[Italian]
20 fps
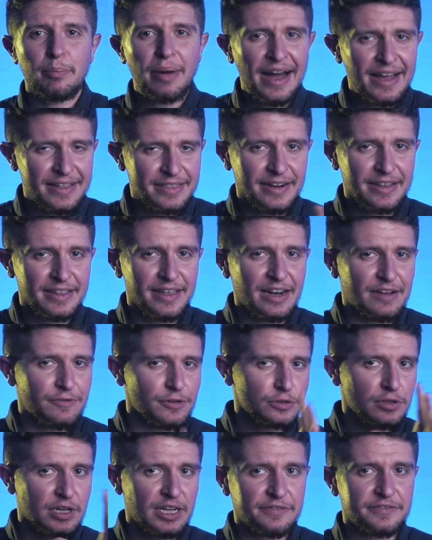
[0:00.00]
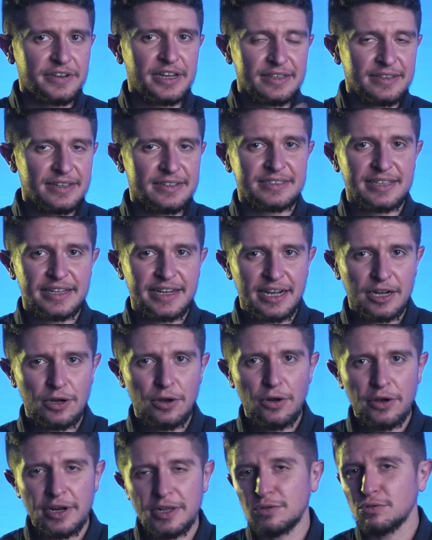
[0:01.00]
Padre della fotografia artistica a
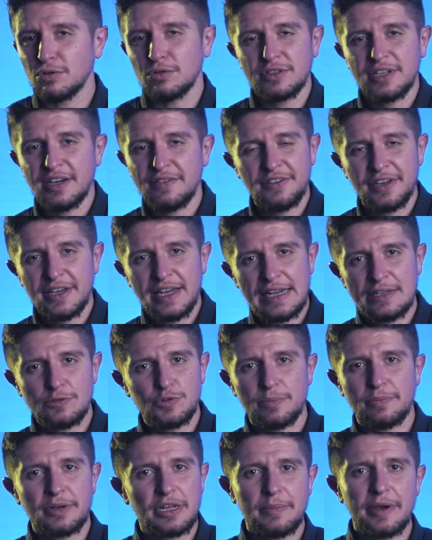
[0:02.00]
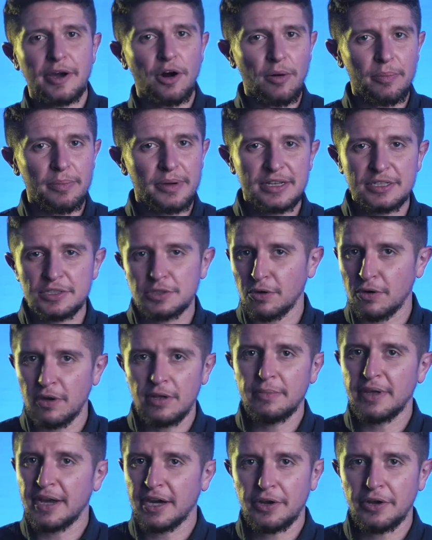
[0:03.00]
colori, tuttavia le sue prime opere sono in
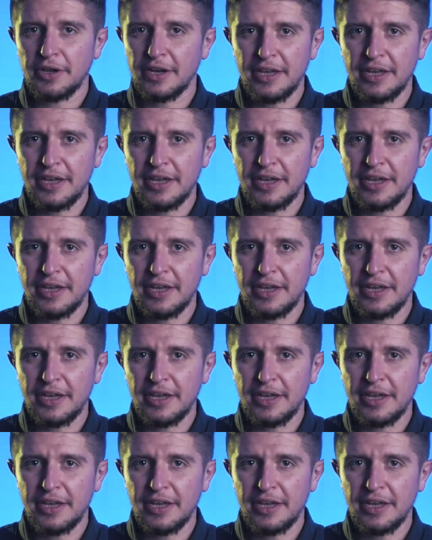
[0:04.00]
bianco e